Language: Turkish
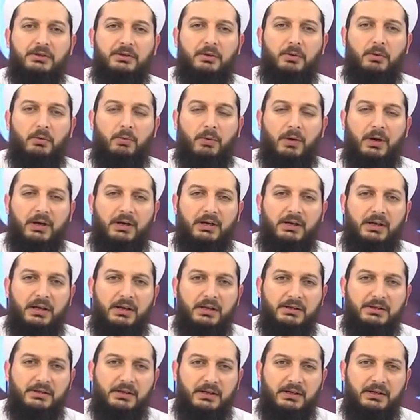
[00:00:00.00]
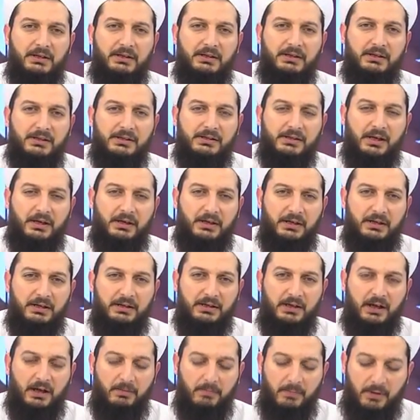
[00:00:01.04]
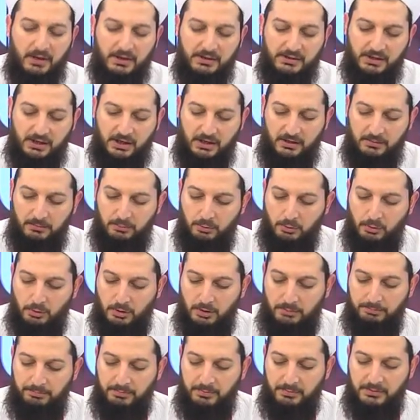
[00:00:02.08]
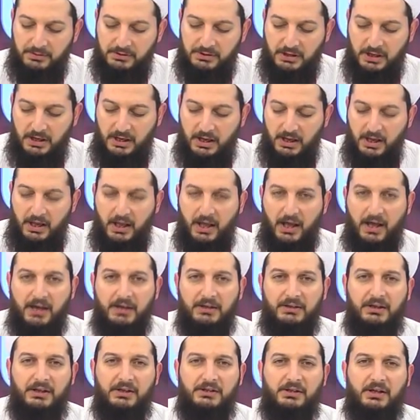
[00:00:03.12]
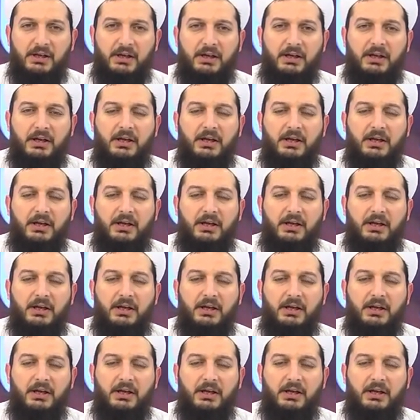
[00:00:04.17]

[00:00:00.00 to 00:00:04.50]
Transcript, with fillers: وَاَلَّيْسَ insan illa مَا سَعَى buyuruyor Rabbimiz. Herkese